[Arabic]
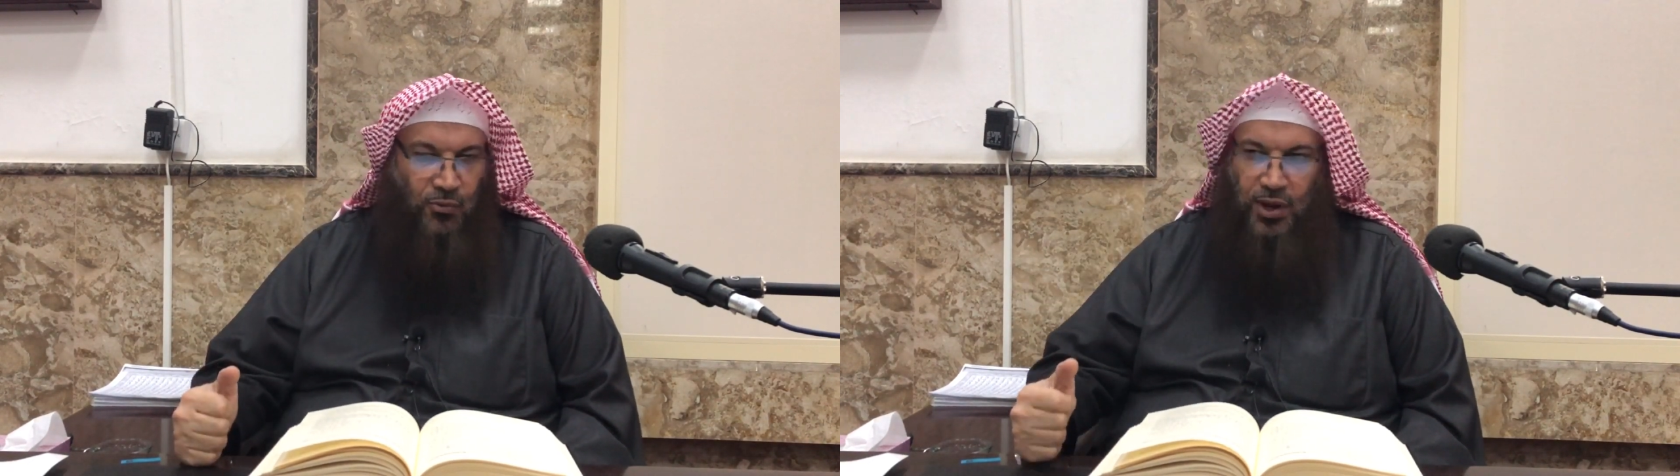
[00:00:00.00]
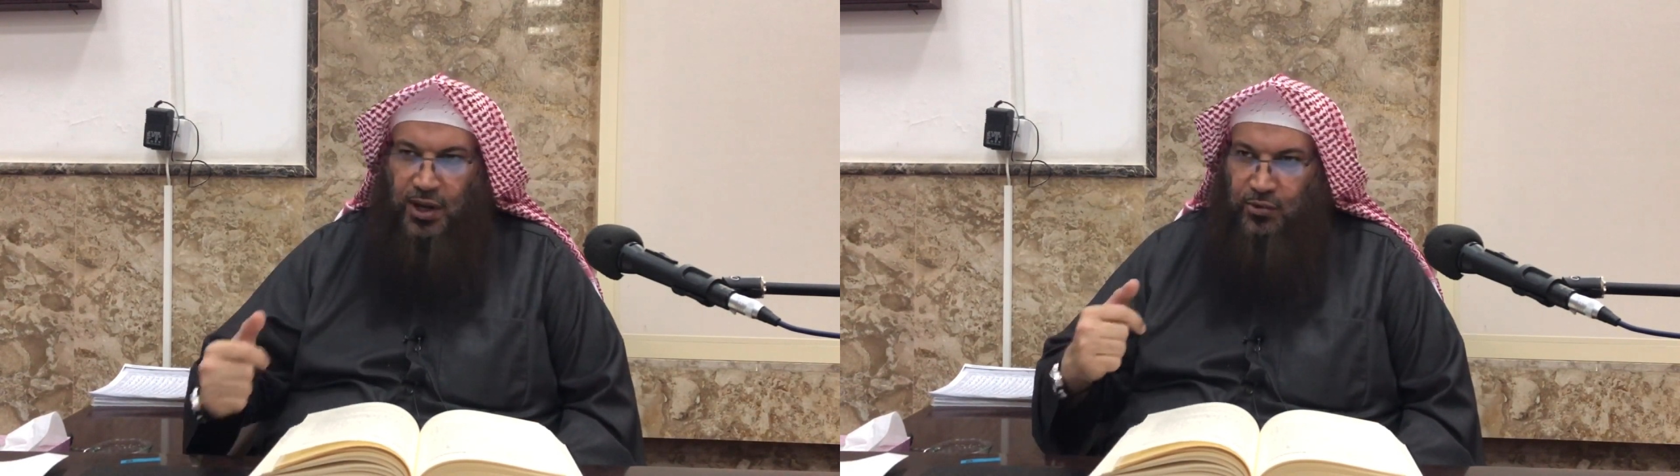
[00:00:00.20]

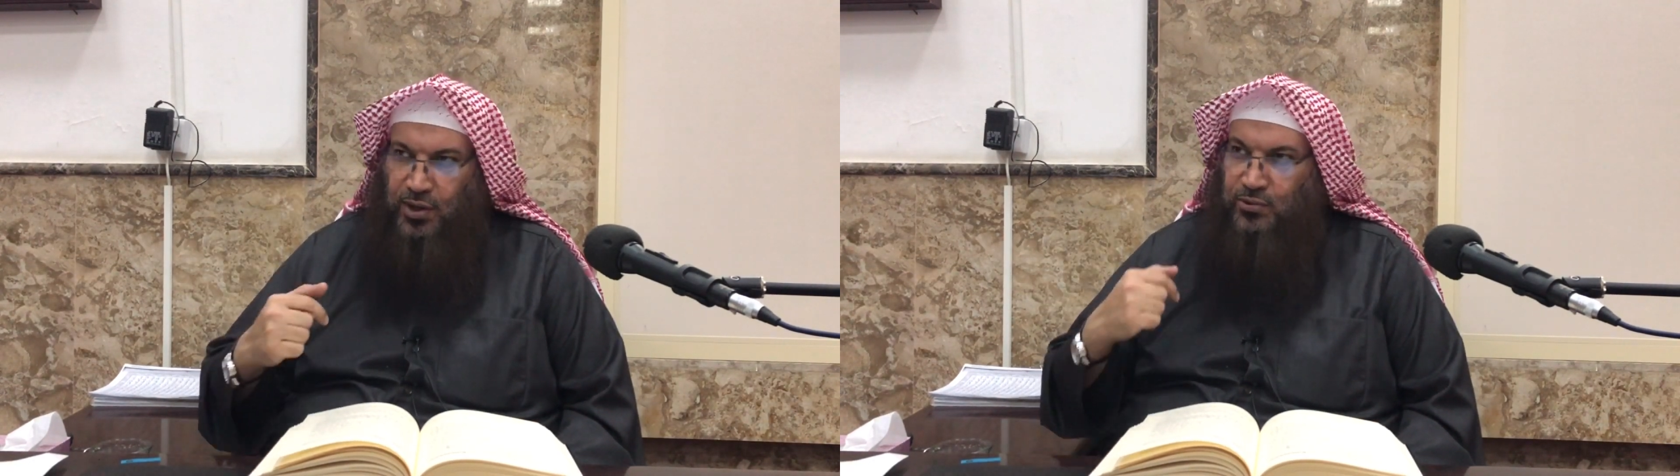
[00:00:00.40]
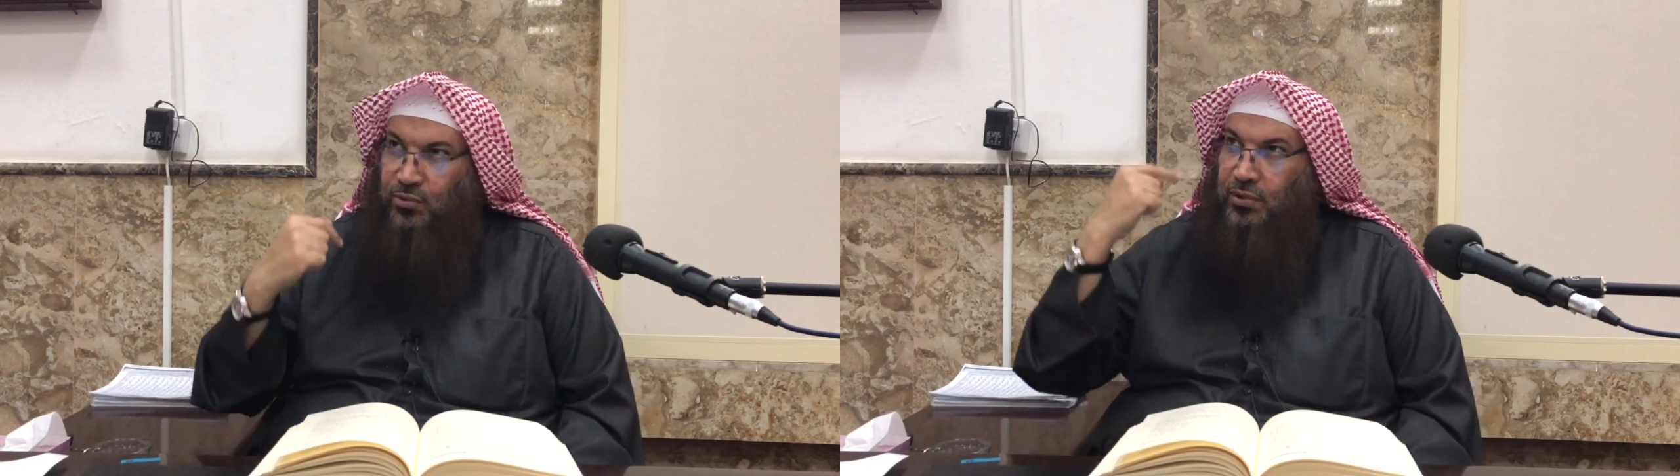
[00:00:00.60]

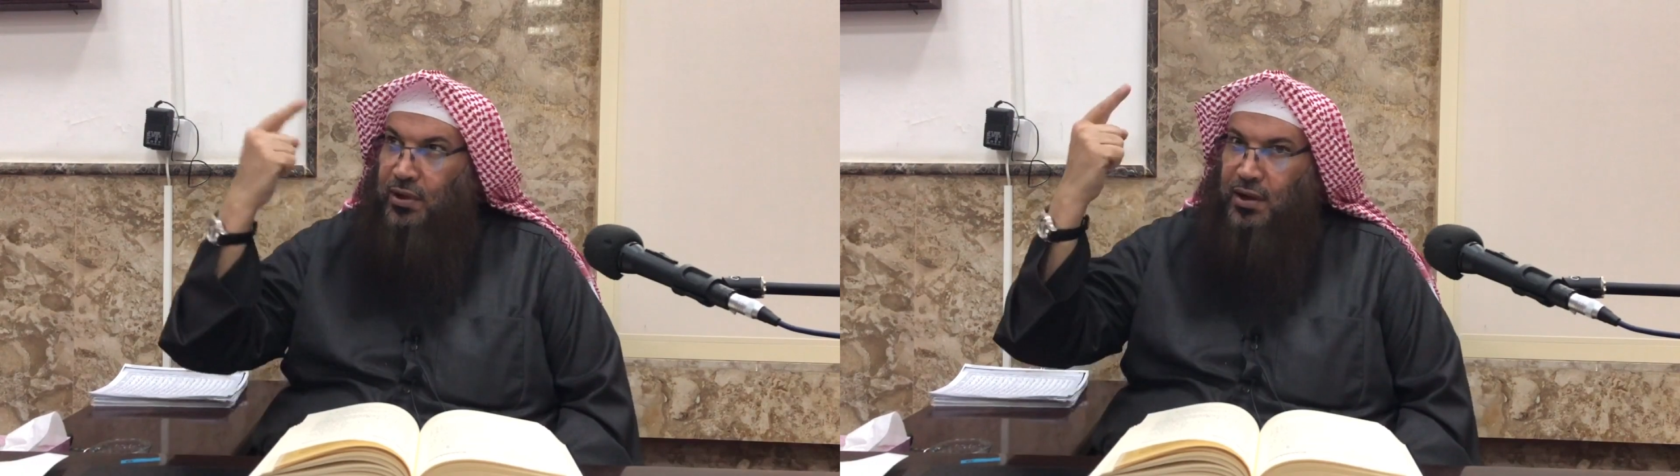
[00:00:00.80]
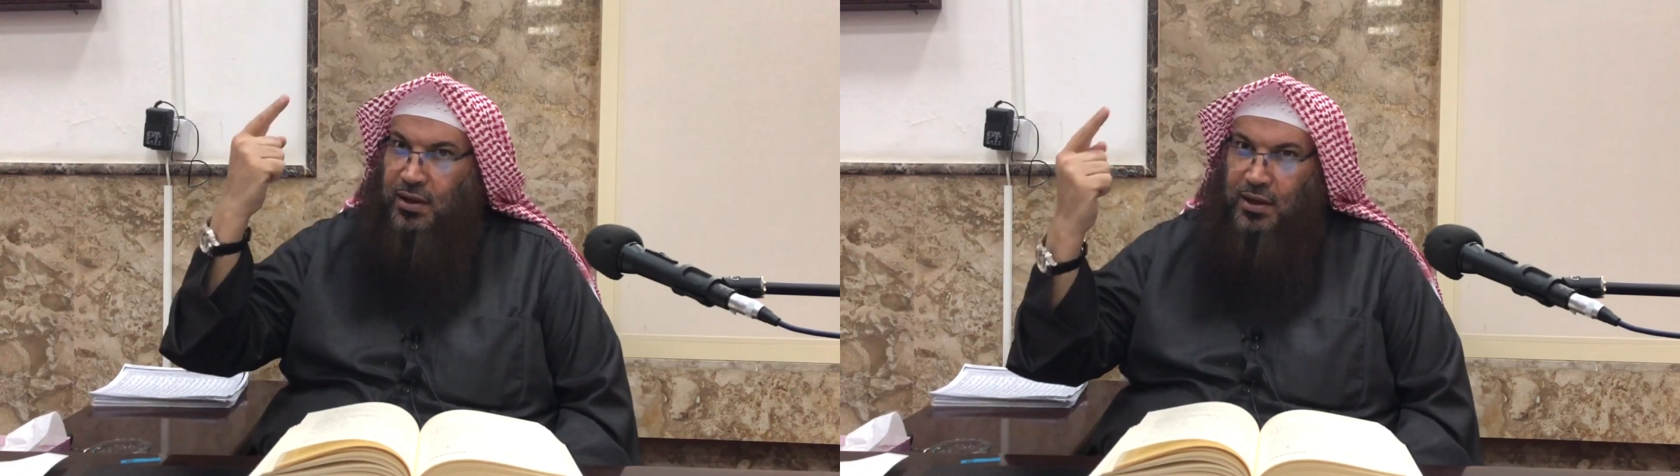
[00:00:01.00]
ونحن ندعو
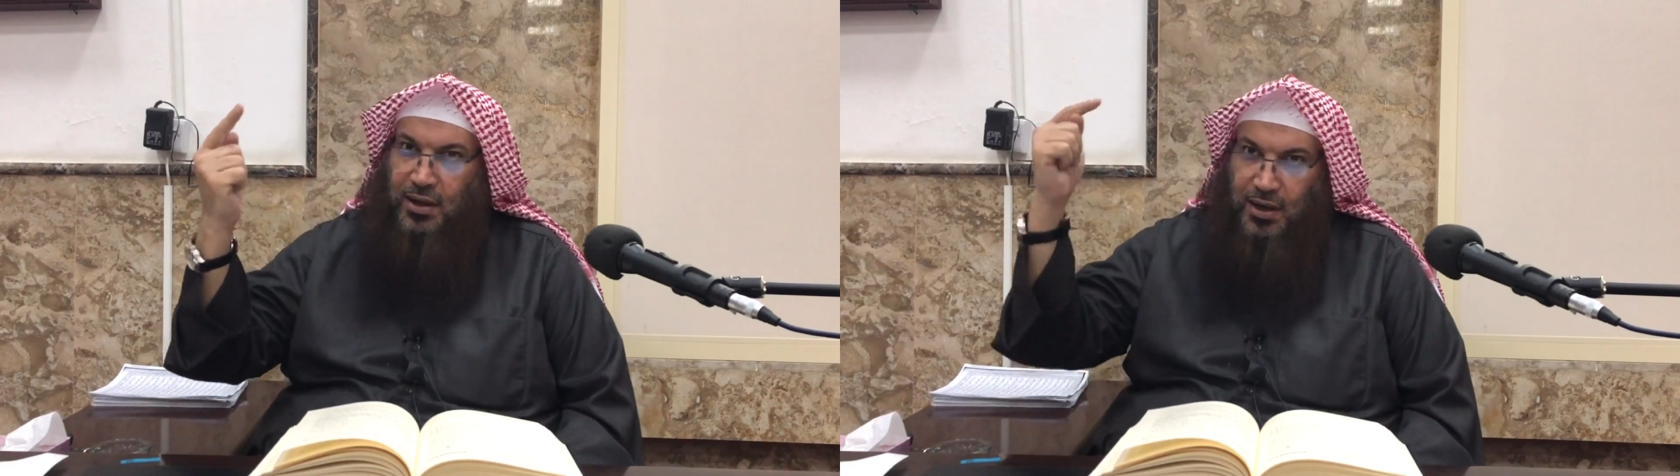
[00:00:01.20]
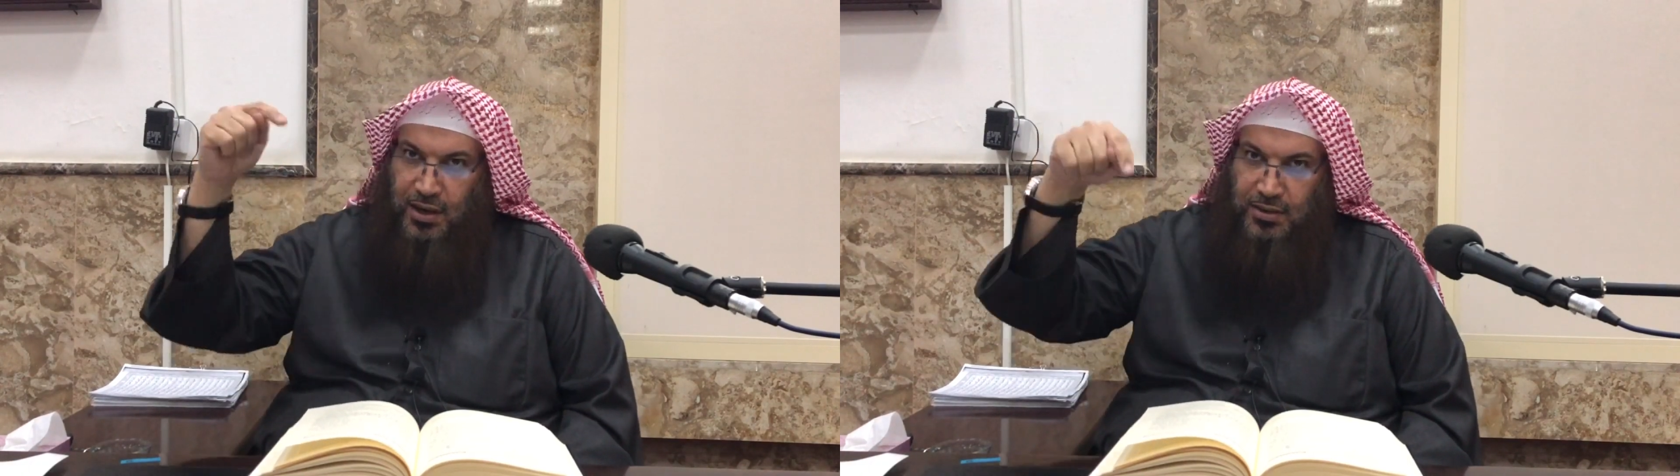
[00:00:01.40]
الله
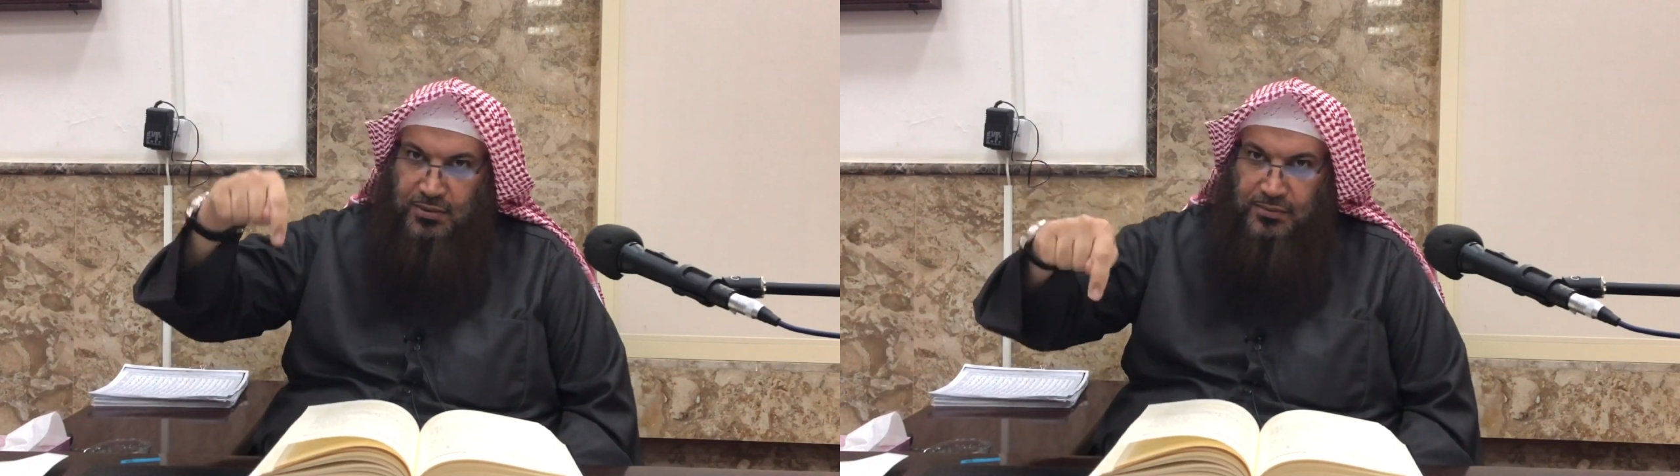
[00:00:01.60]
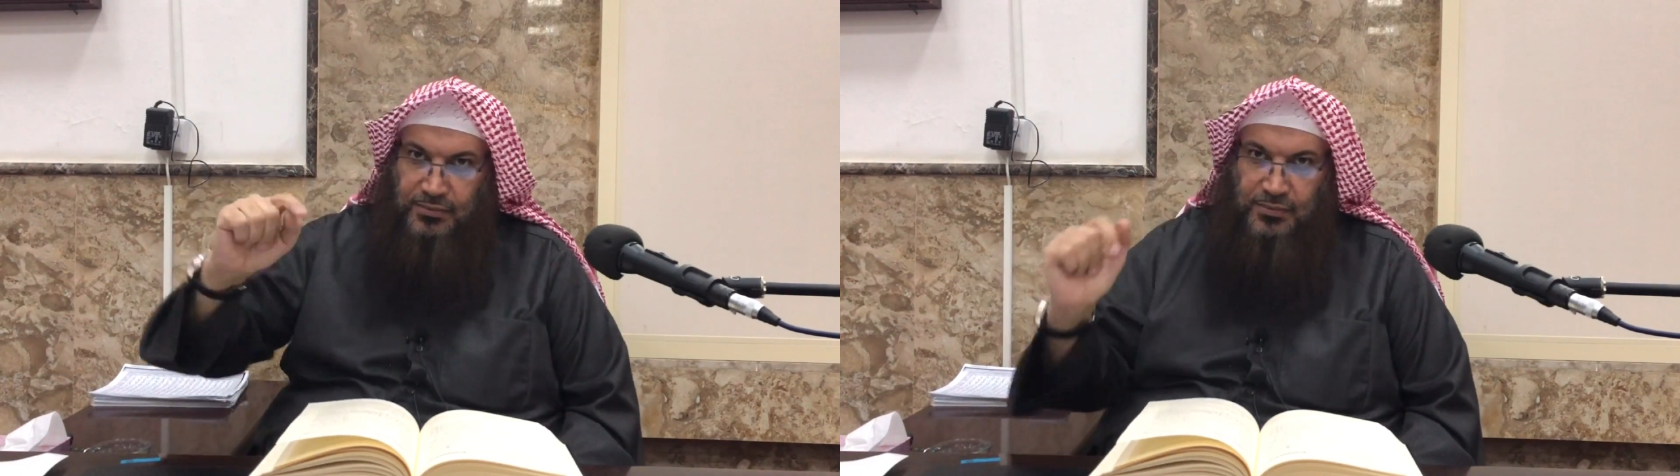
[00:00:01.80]
أن